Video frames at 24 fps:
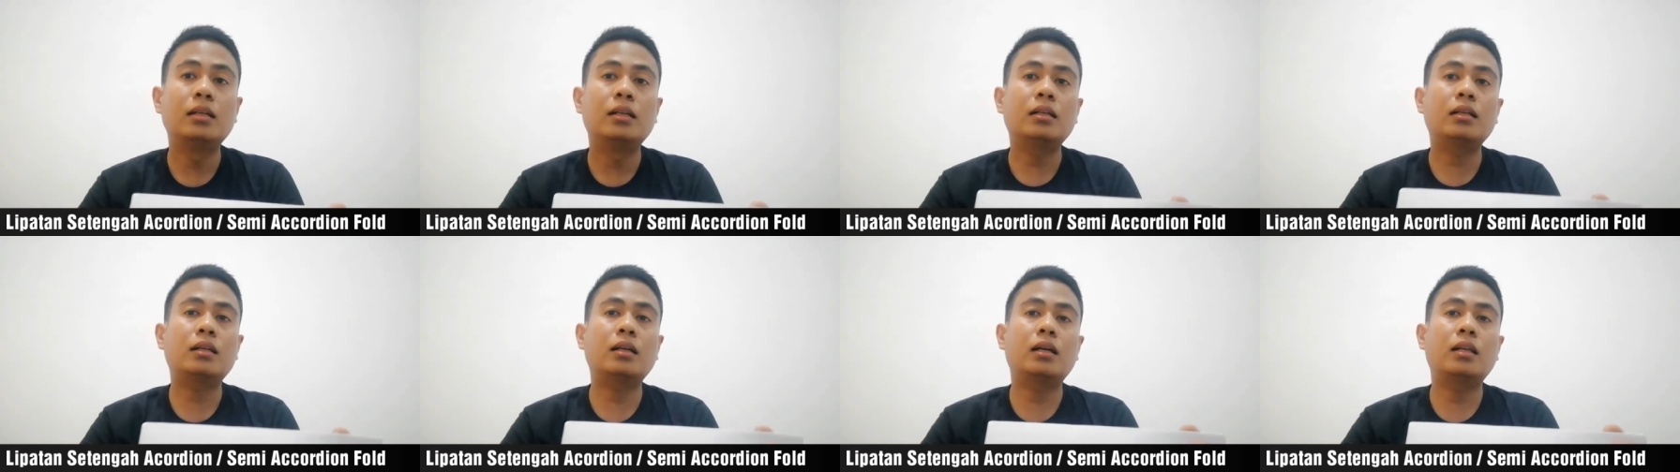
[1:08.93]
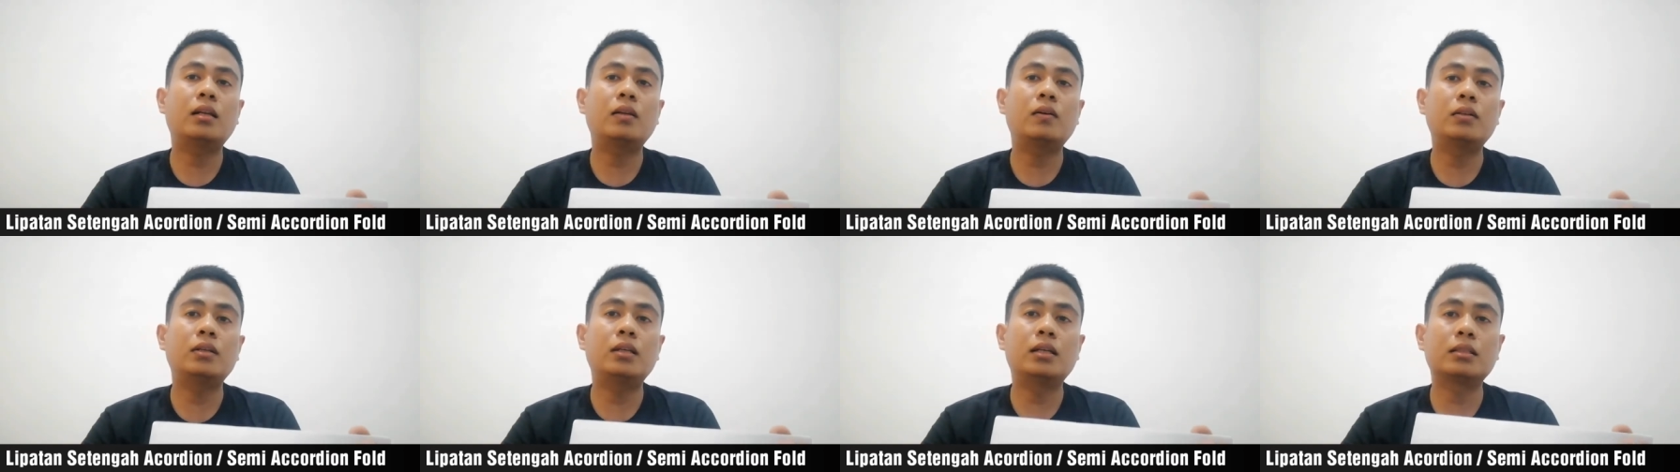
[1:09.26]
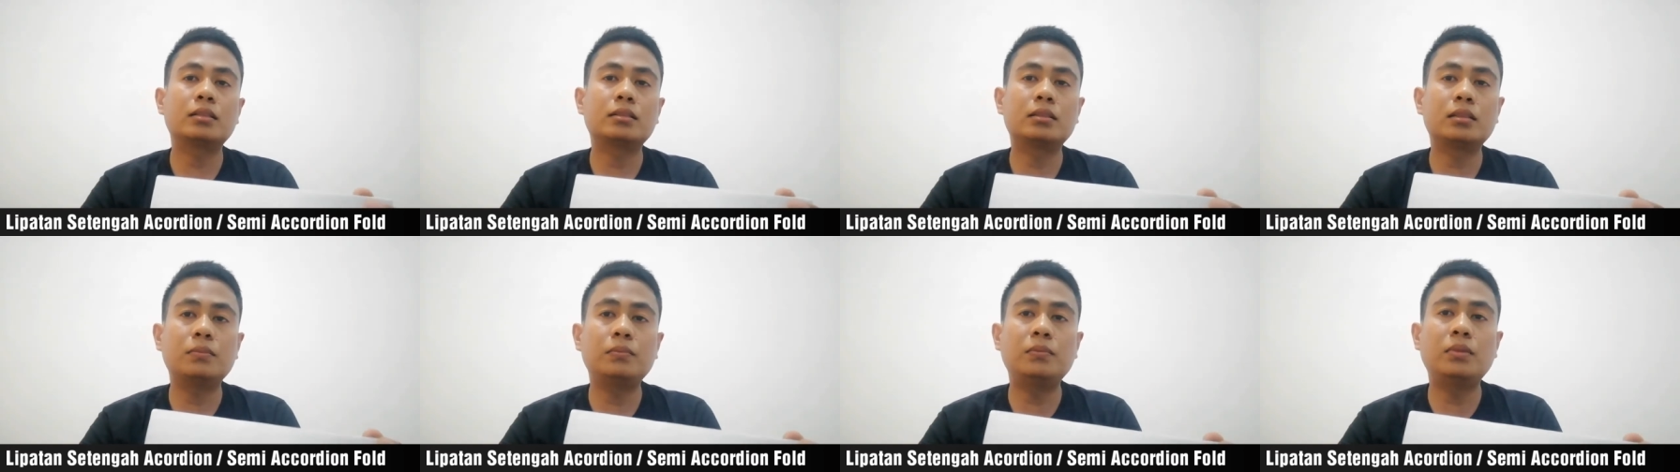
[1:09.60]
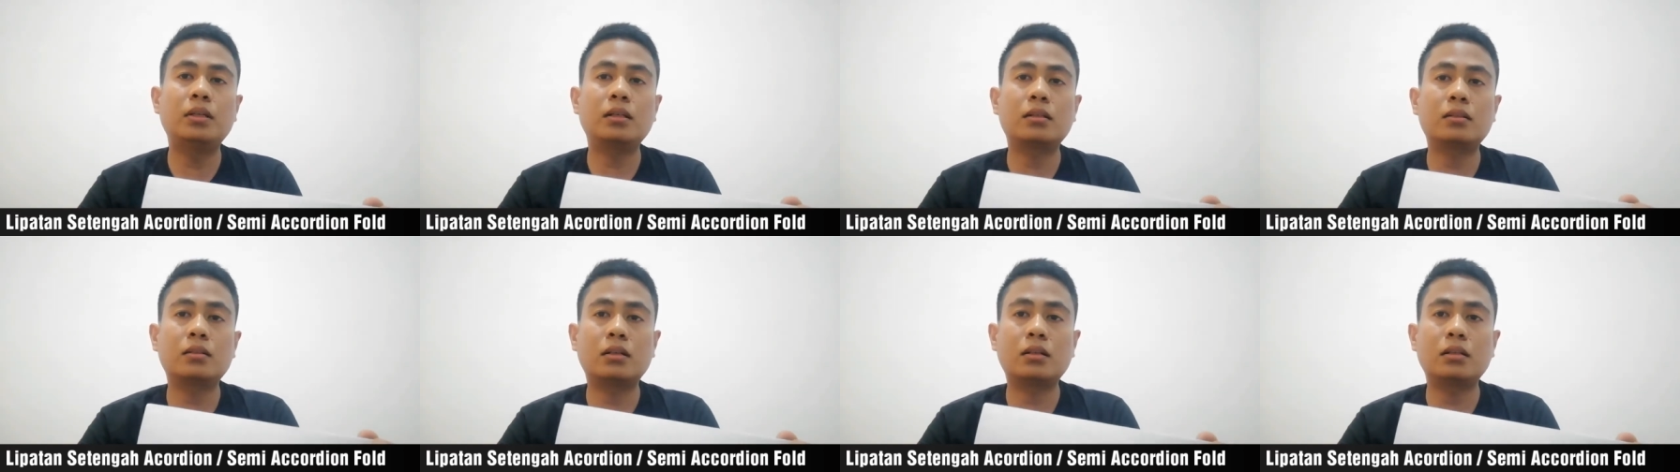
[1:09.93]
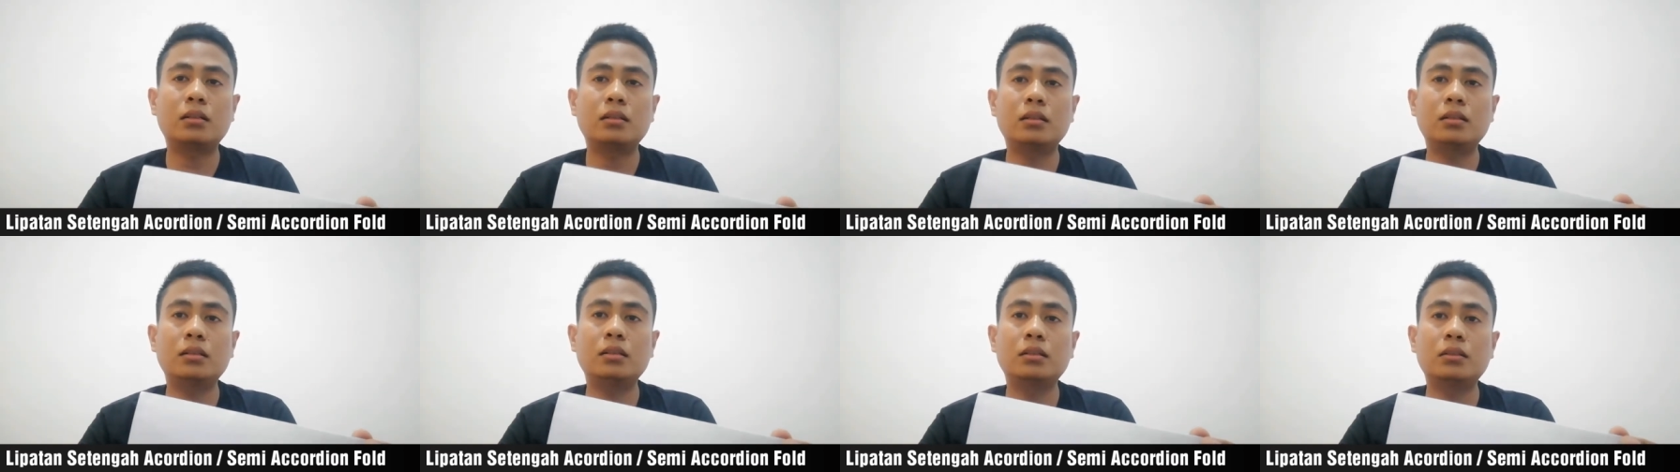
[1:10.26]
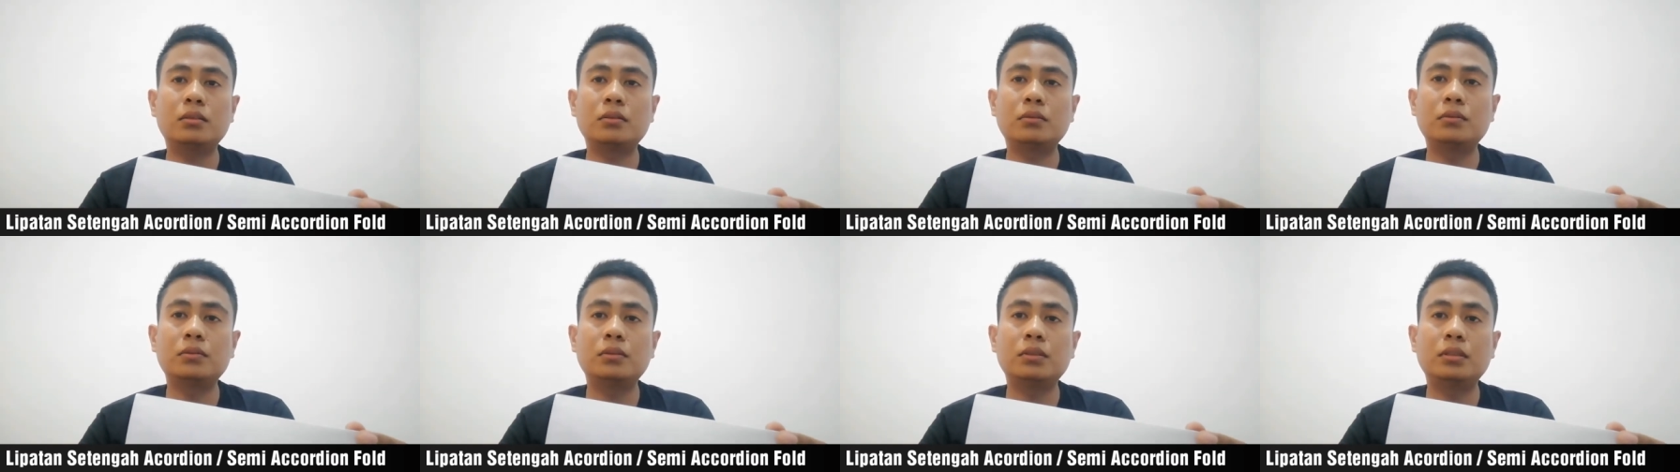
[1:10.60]
kalau yang semi akordeon
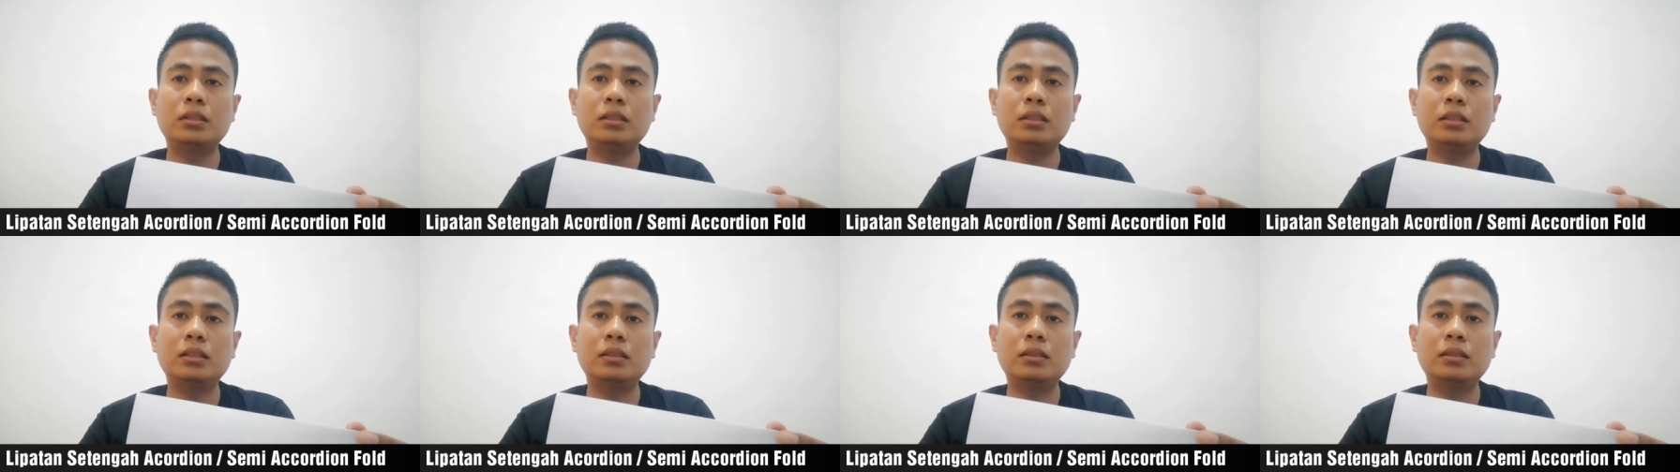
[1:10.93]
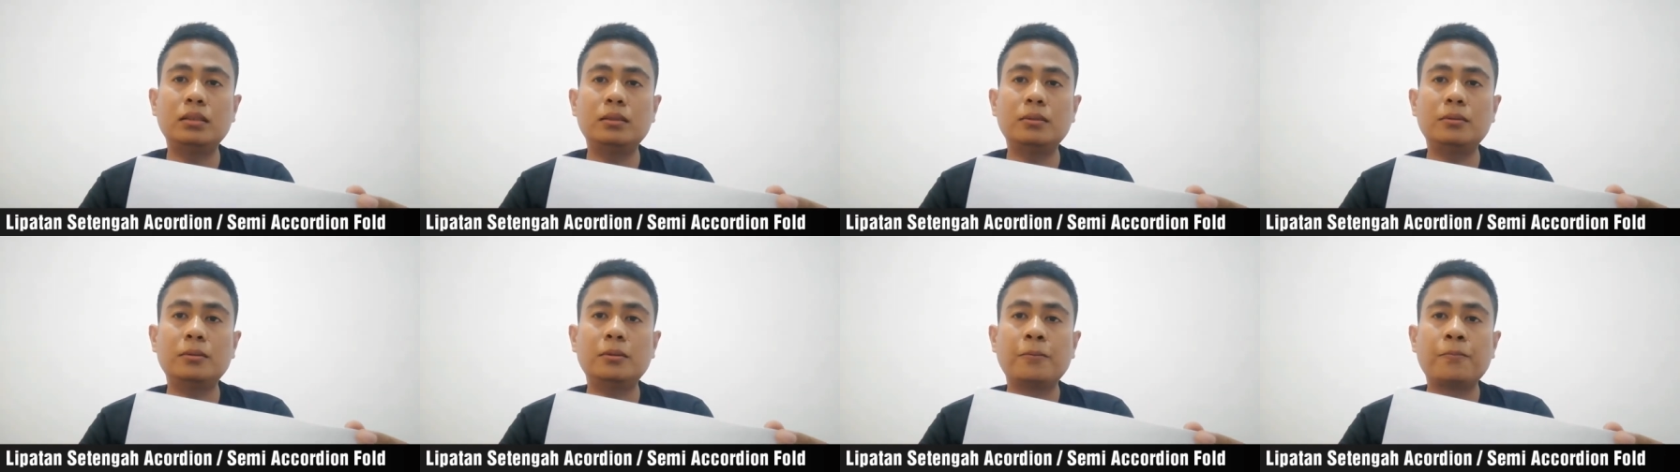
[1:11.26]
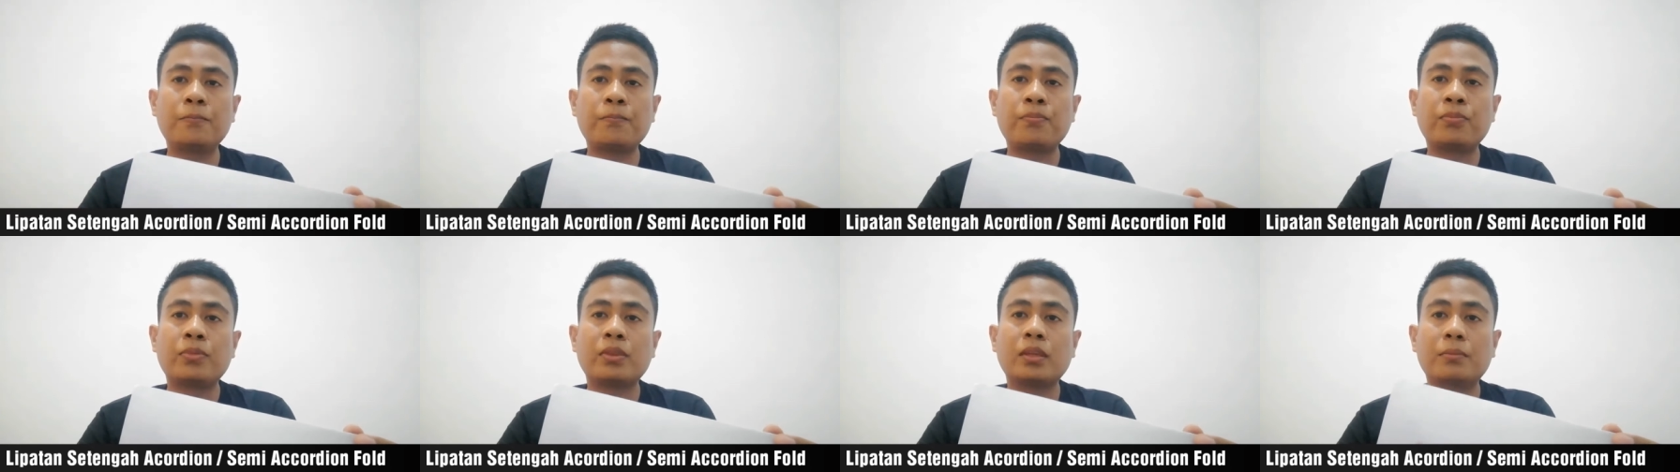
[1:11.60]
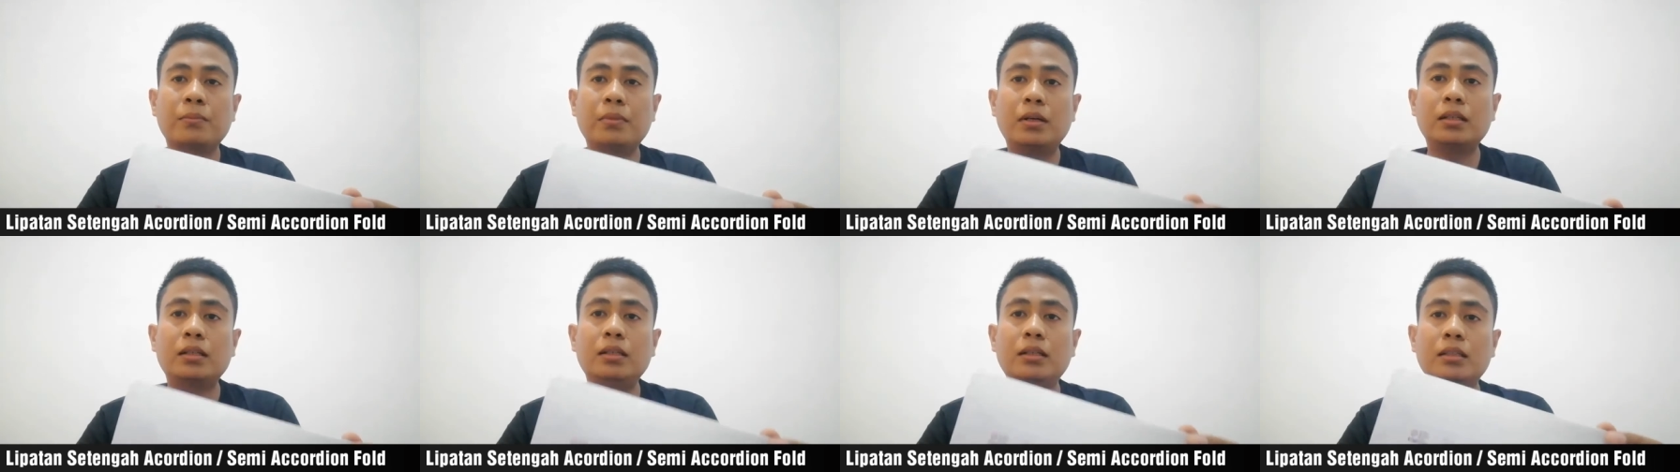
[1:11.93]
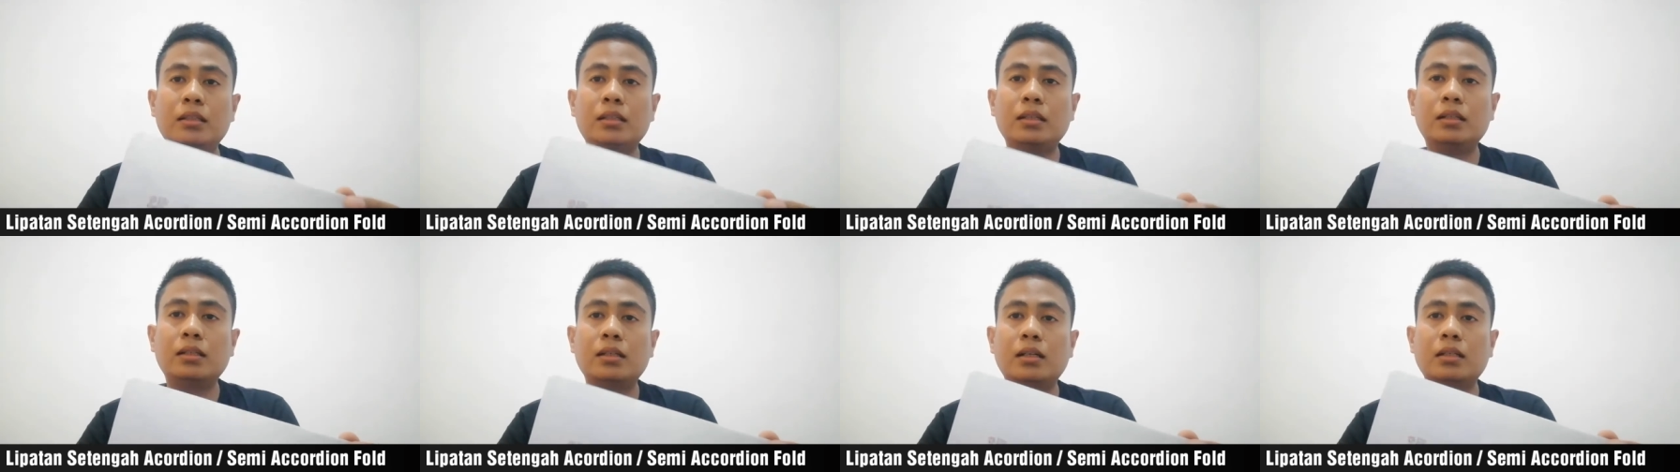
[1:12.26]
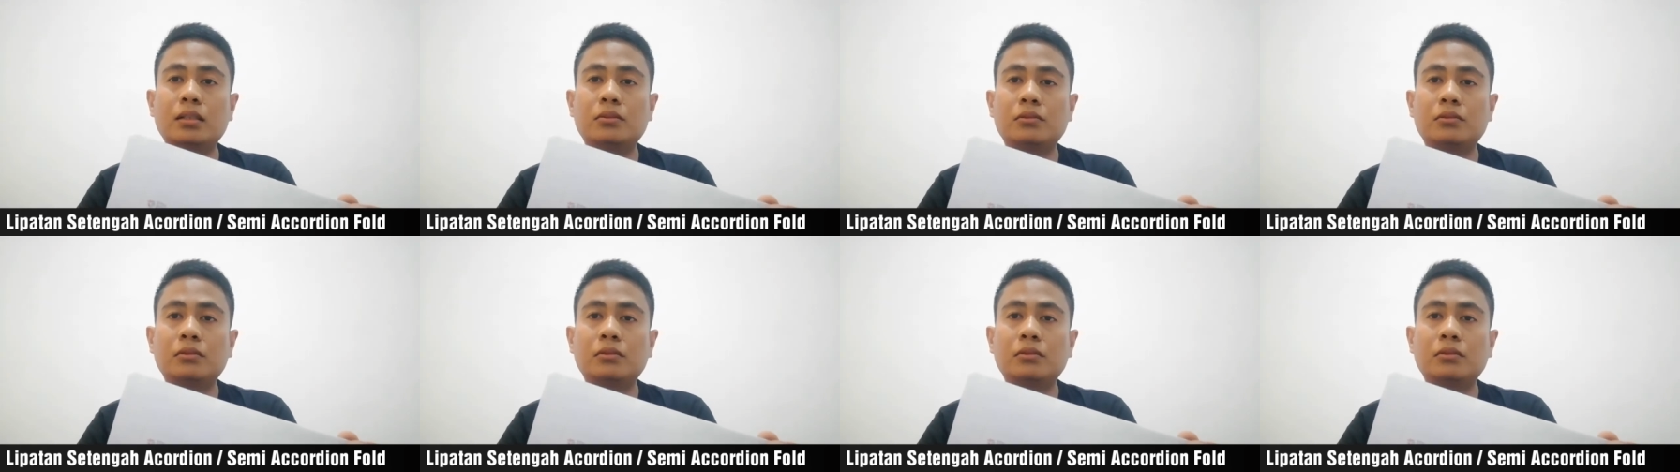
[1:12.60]
itu dibagi tiga